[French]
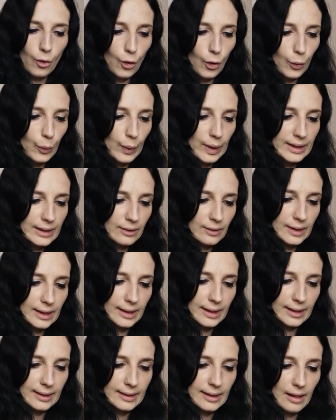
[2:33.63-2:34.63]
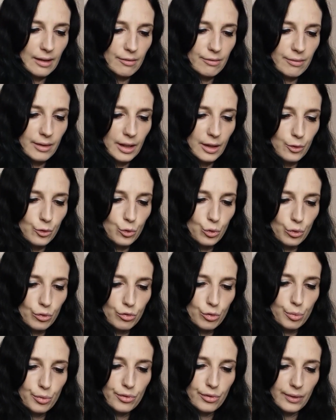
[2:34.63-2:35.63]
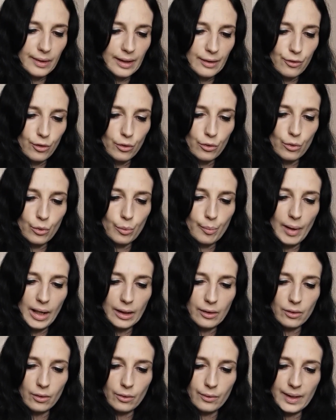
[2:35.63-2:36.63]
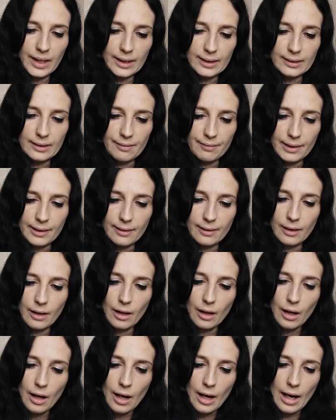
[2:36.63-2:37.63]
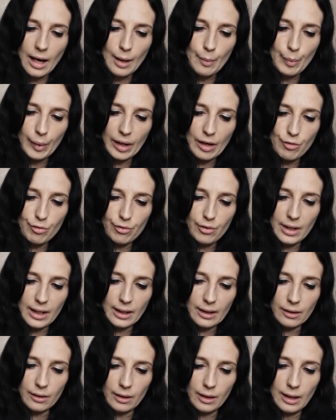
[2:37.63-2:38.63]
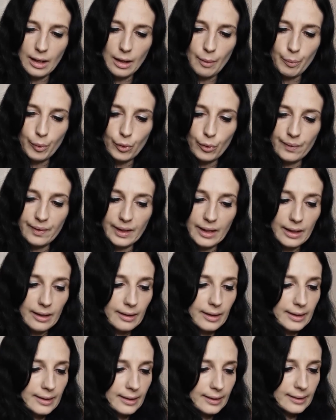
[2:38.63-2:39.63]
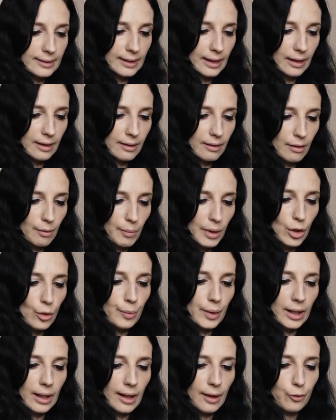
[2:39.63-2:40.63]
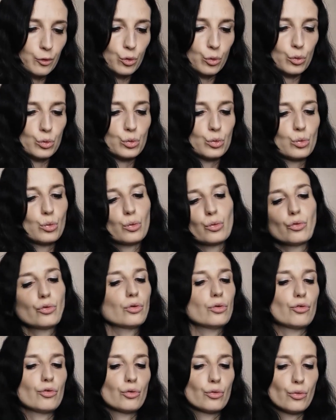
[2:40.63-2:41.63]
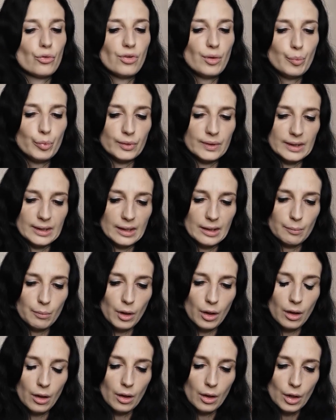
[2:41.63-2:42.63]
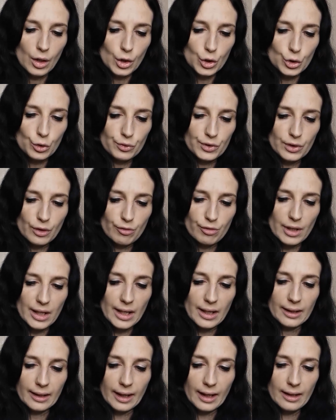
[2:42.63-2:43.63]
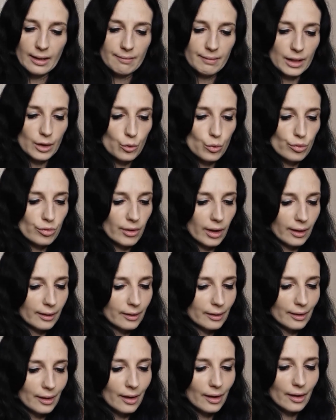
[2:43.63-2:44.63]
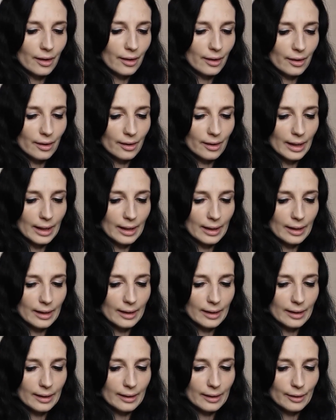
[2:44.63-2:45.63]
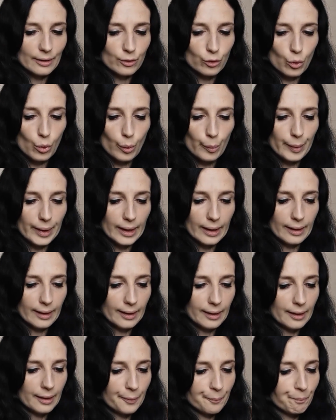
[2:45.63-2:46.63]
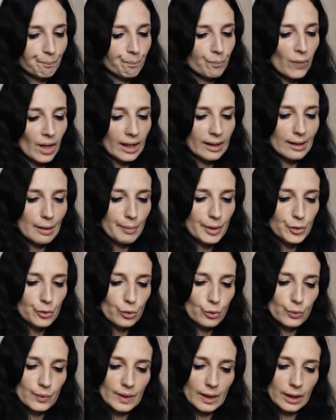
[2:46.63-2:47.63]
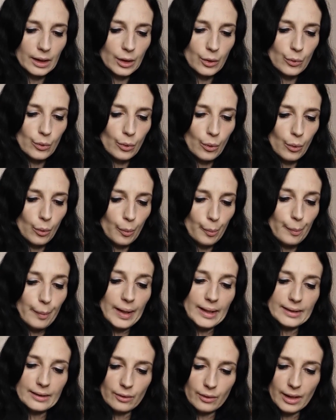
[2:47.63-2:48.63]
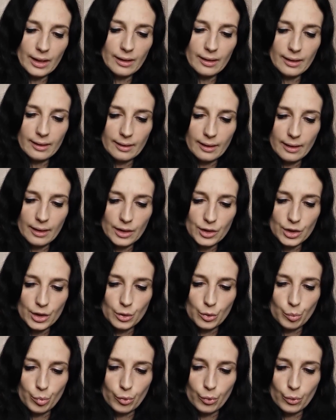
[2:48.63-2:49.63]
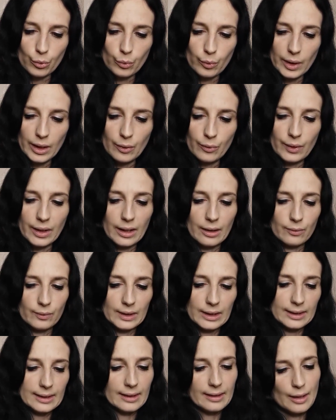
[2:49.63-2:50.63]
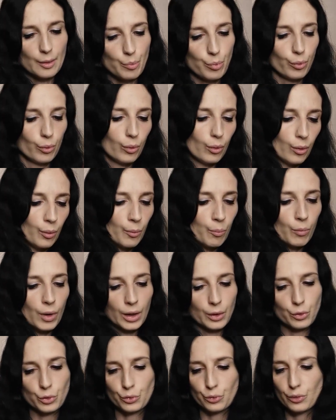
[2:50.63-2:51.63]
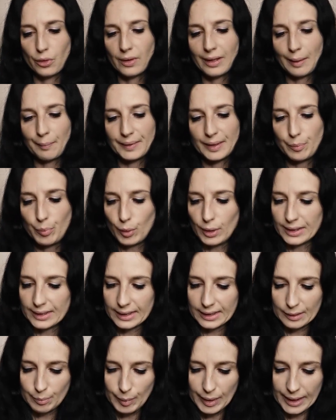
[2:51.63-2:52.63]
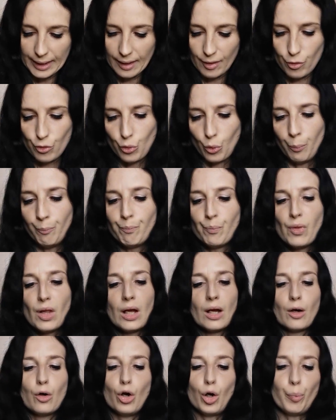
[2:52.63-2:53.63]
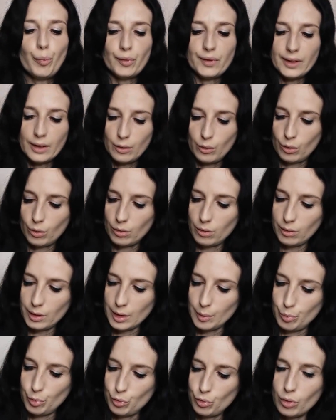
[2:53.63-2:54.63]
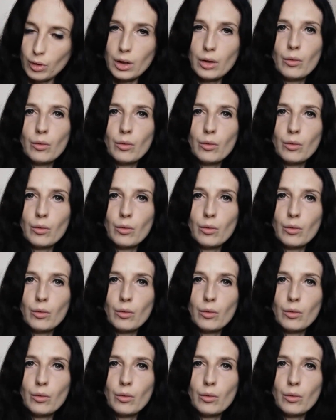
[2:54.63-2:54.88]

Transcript: Leur croissance est assez élevée, donc vous pouvez en attendre une belle colonie assez vite. Elles préfèrent la protéine des insectes, mais le miela et autres sources sont aussi possibles. Je vous ai envoyé une reine avec couvent. oh, ah, trop bien D'habitude, nous incluons pas ce guide détaillé chez nos produits. Ok, donc ça c'était pour euh, moi que je vous donne un petit peu les explications. Leur petit logo qui est plutôt